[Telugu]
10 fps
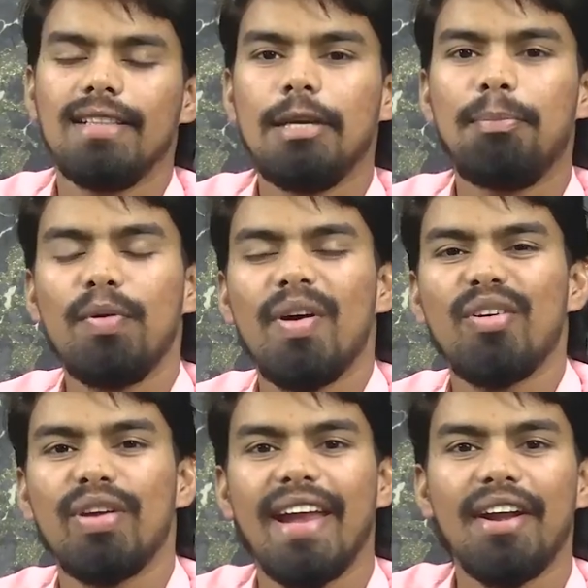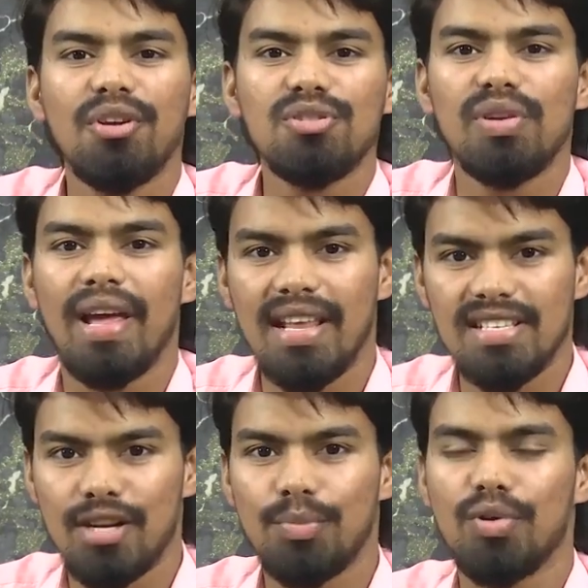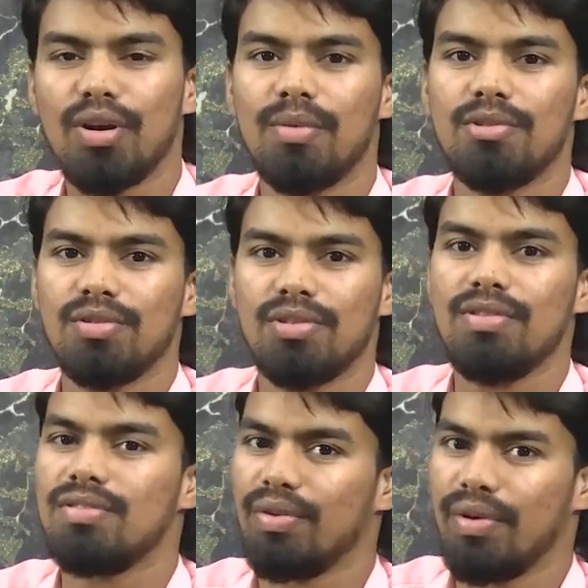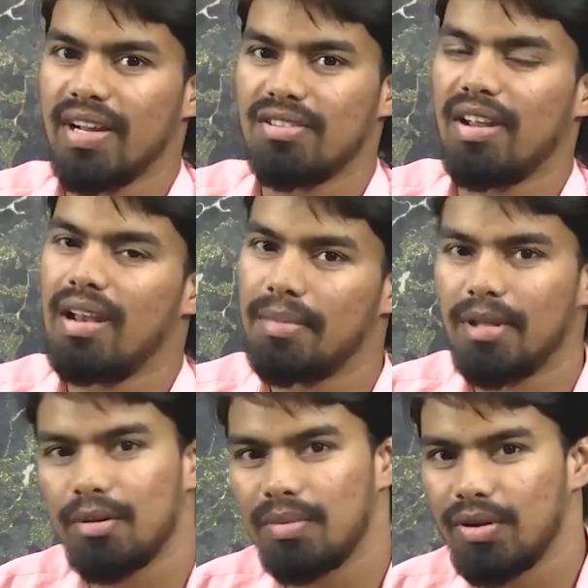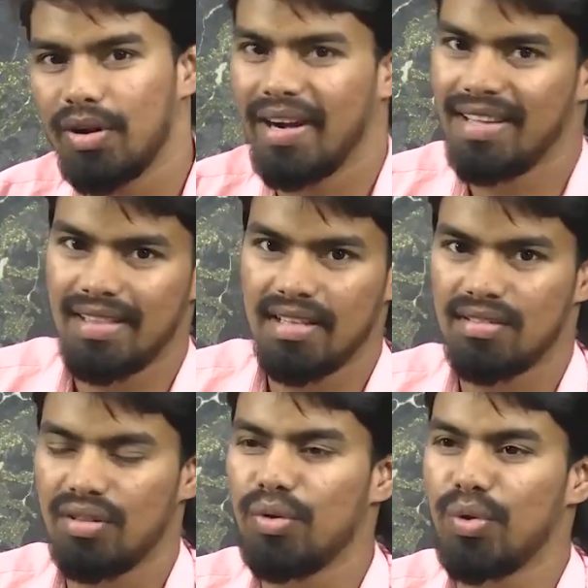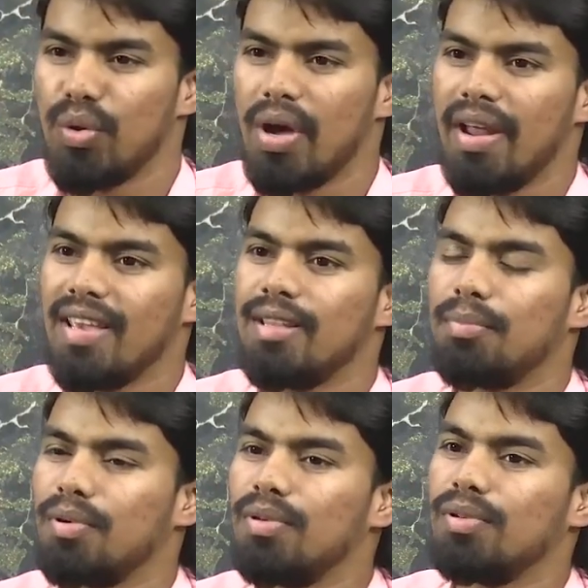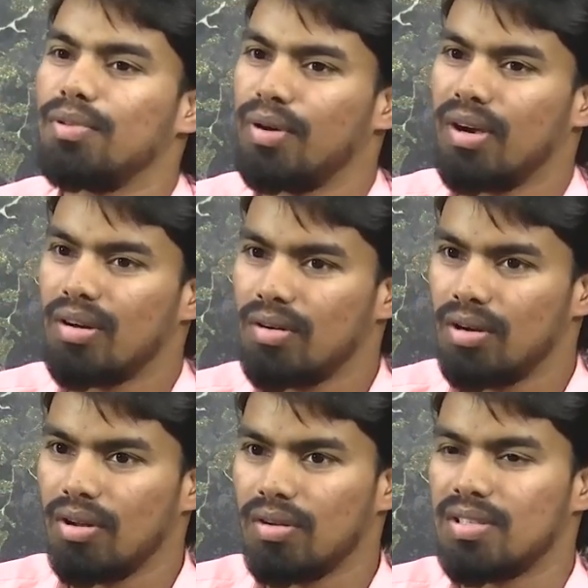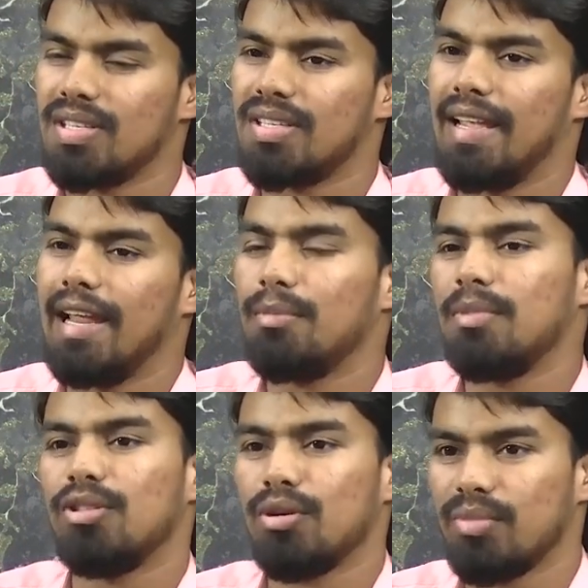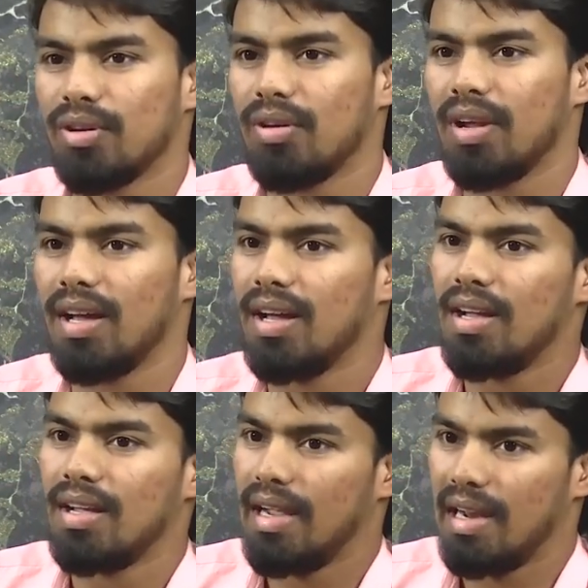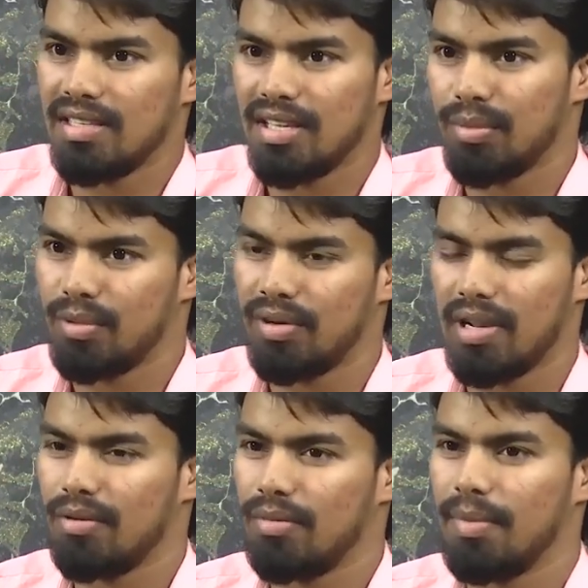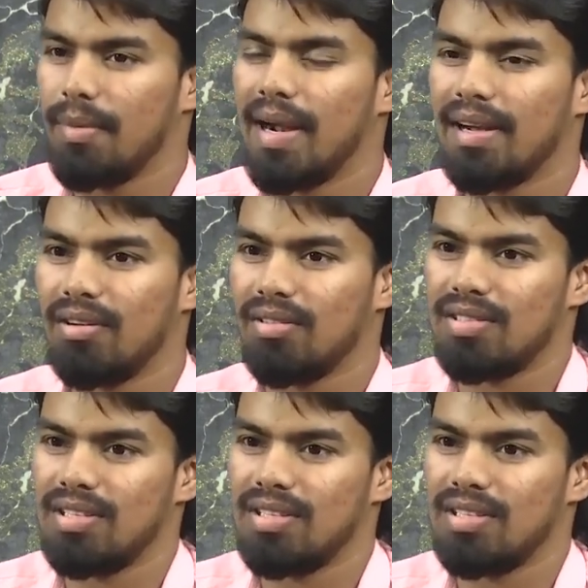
అయితే ఇప్పుడు వరకు ఏడు రోజులు ఎలా జరుపుకుంటామో చూసాం సో నెక్స్ట్ ఎనిమిది తొమ్మిది కూడా అడిగి తెలుసుకుందాం గురువుగారు అయితే ఇప్పుడు దుర్గగుడిలో వచ్చేసి ఎనిమిది తొమ్మిది కూడా ఎలా జరుపుకుంటారు మీ మాటలో